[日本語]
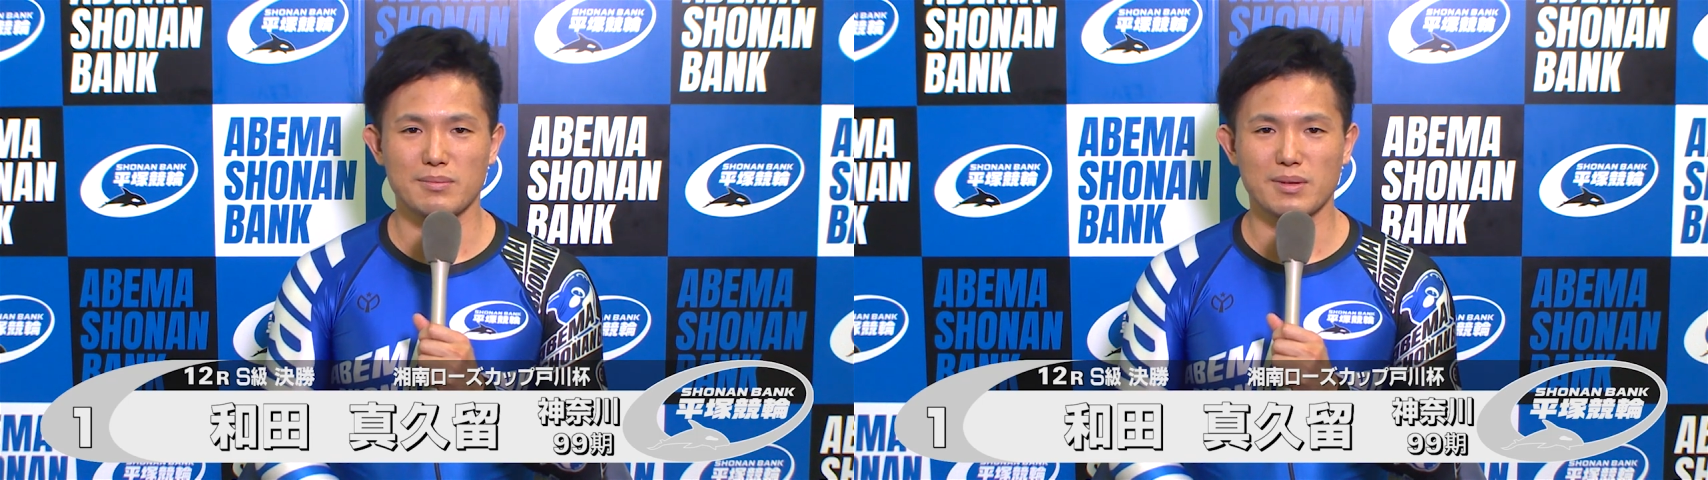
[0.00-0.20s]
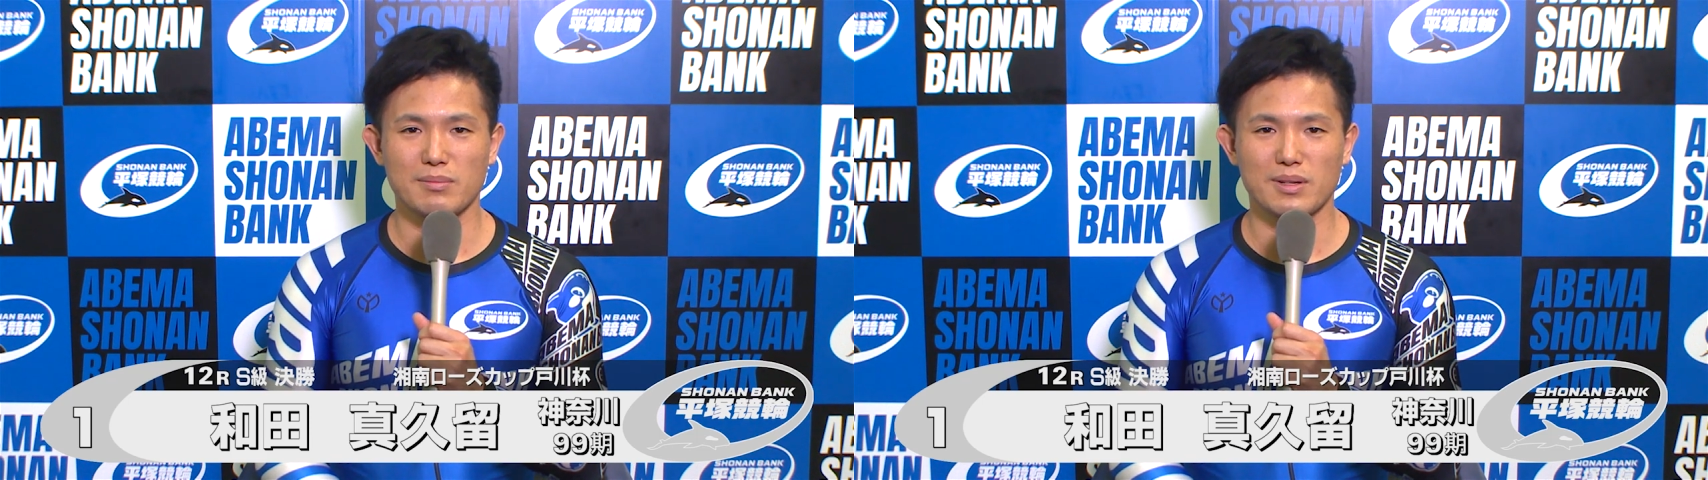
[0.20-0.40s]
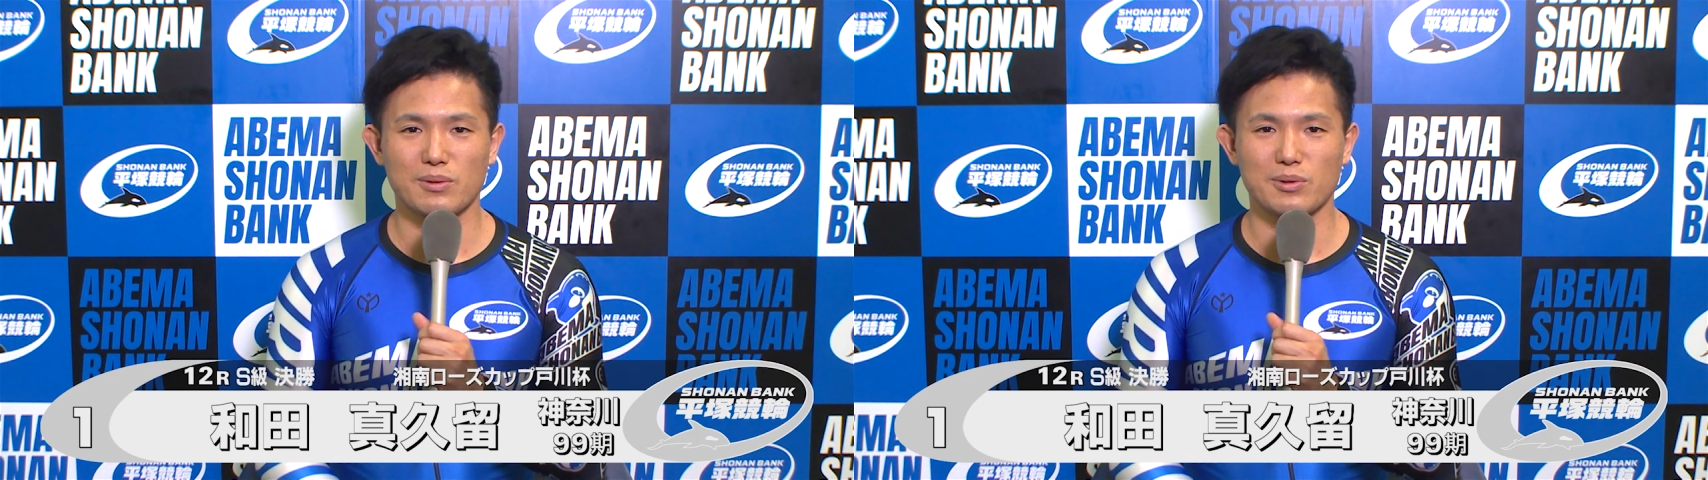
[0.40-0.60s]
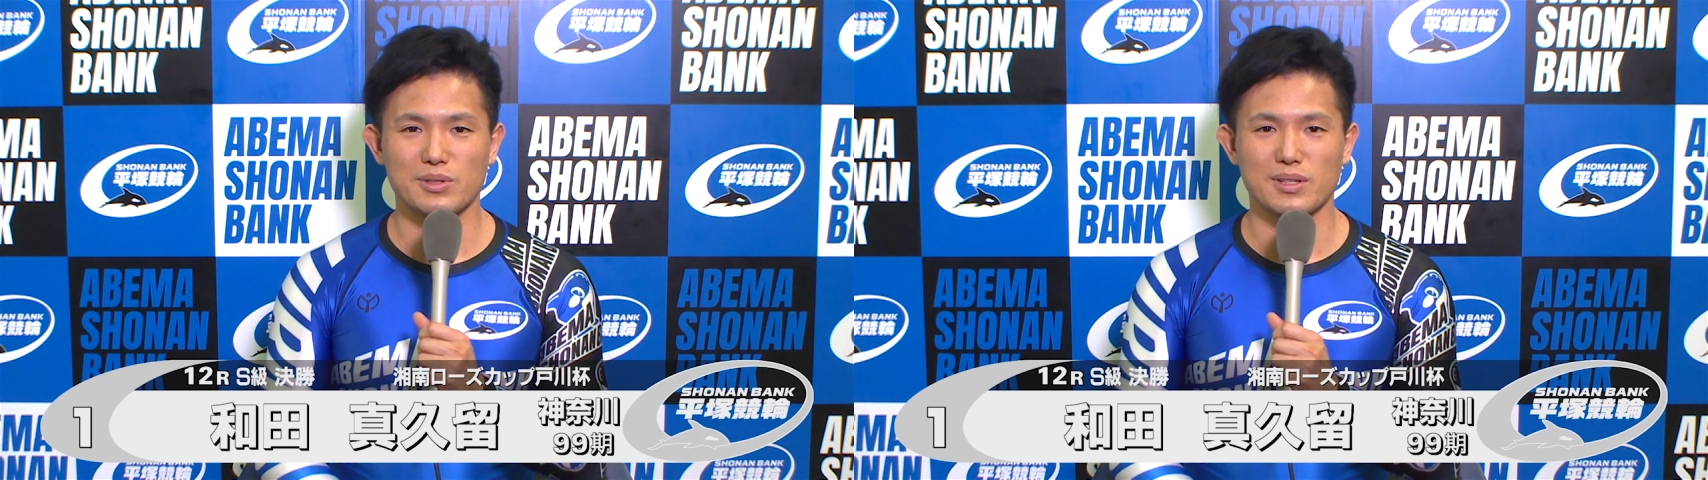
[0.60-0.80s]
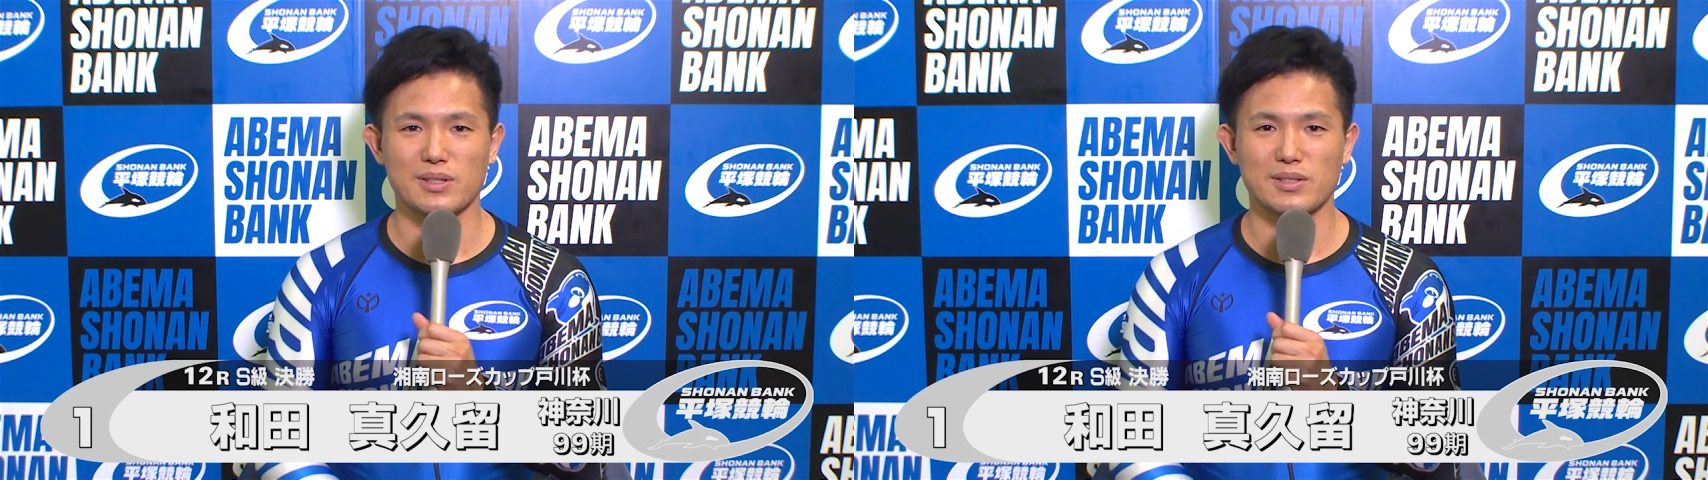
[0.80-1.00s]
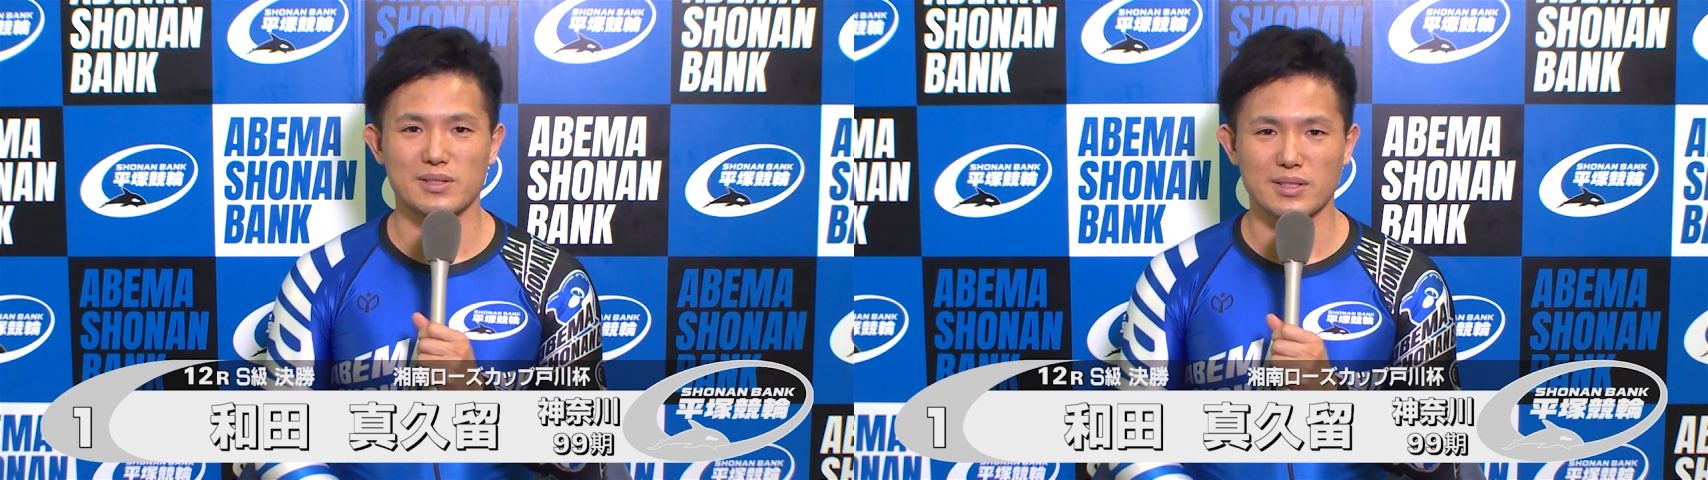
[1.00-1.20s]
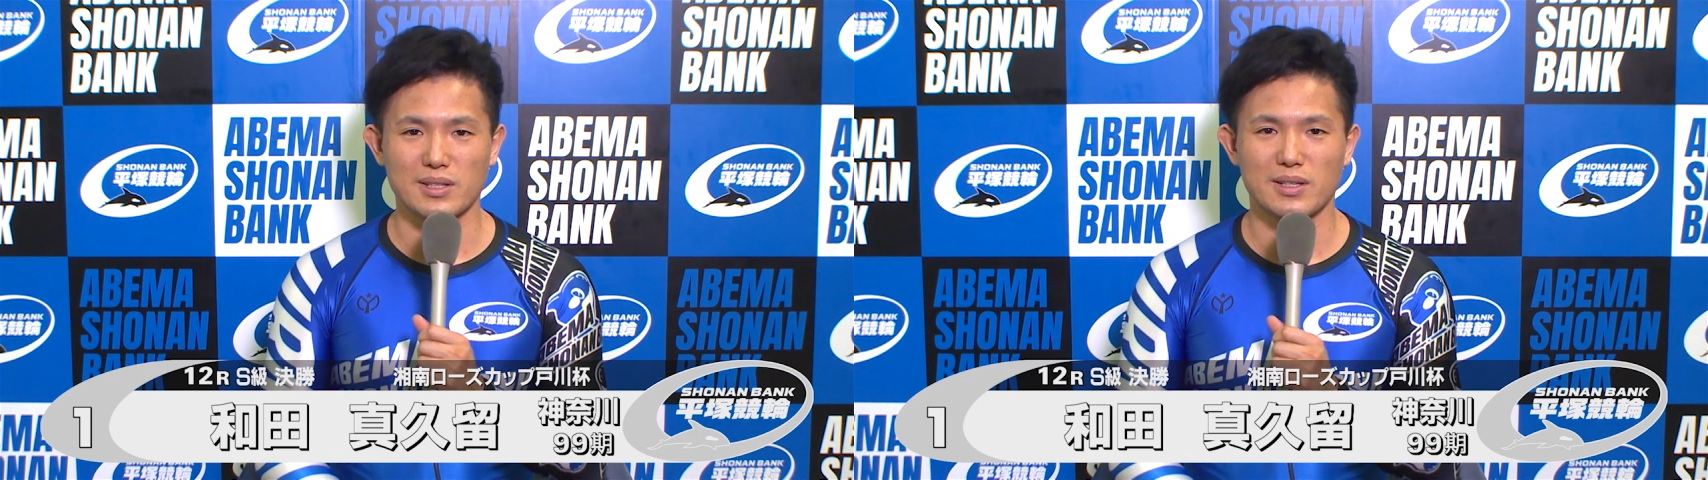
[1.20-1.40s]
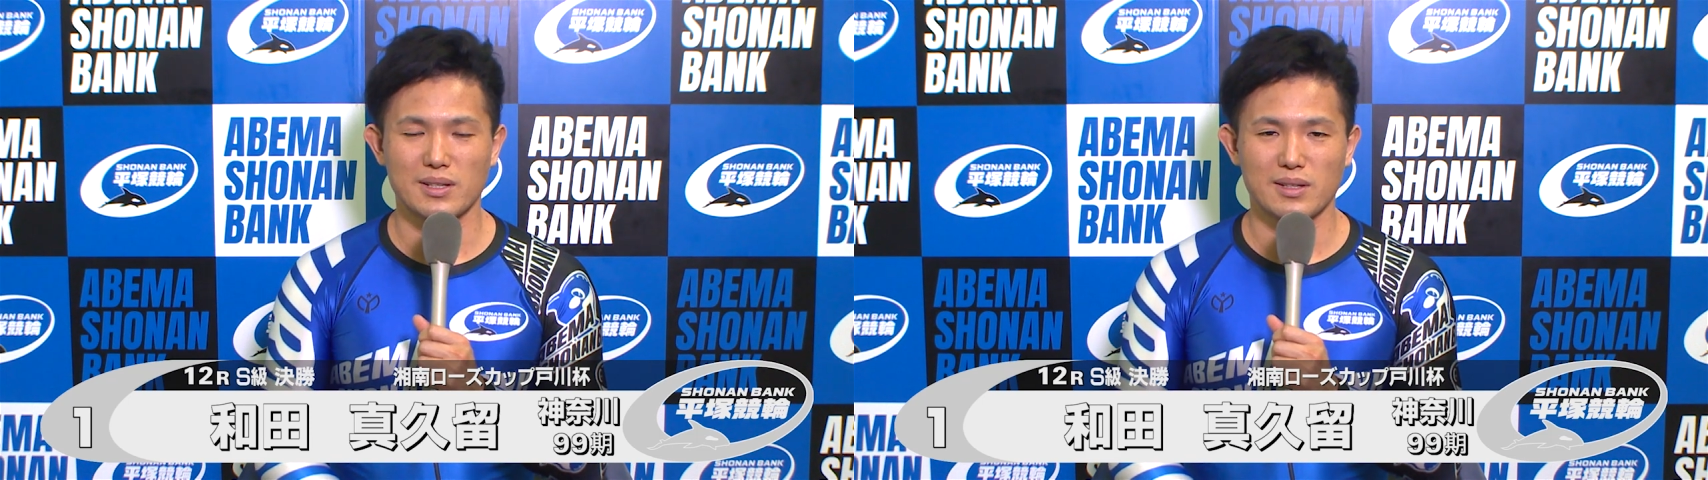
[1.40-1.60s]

いメンバー構成ですし、